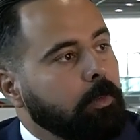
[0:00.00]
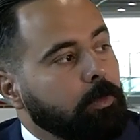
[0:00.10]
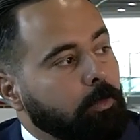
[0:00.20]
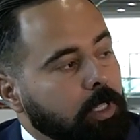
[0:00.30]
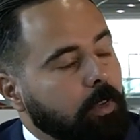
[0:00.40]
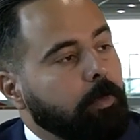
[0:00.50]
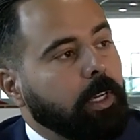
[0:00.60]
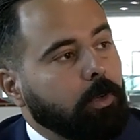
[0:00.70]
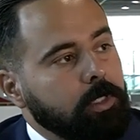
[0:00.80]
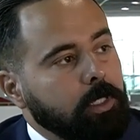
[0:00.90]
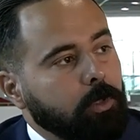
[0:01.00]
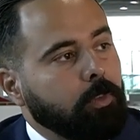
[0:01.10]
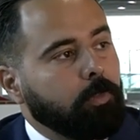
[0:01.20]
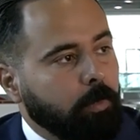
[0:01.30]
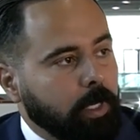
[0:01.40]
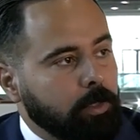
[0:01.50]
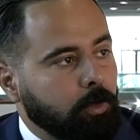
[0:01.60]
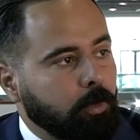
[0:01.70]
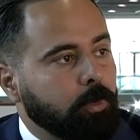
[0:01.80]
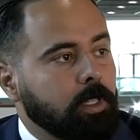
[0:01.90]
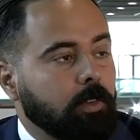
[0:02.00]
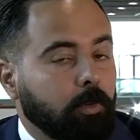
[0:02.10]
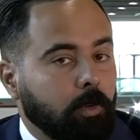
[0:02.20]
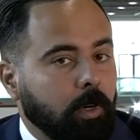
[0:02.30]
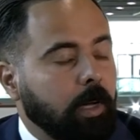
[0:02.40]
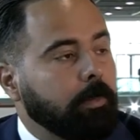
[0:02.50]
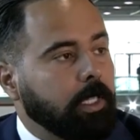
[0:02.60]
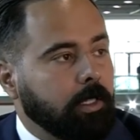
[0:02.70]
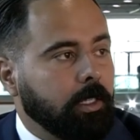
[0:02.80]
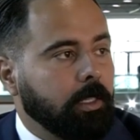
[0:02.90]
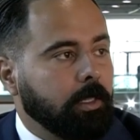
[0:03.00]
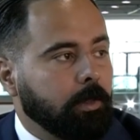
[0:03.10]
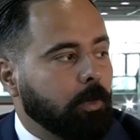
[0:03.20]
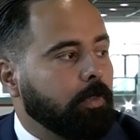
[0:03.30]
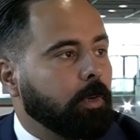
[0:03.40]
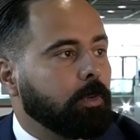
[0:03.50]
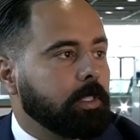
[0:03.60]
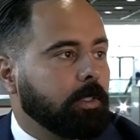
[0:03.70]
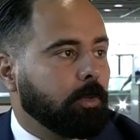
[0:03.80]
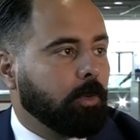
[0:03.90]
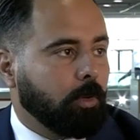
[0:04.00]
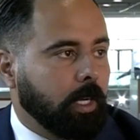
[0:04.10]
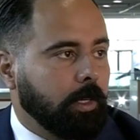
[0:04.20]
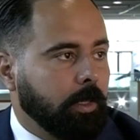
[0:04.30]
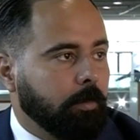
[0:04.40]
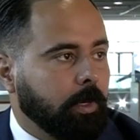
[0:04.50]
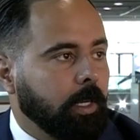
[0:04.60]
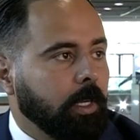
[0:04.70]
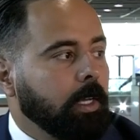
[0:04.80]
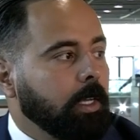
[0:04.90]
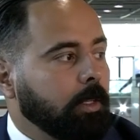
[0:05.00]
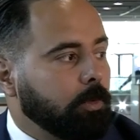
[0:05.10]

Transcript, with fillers: Vous avez parlé aussi de formation. Nous avons ramené des conférenciers de gros calibre. Mhm.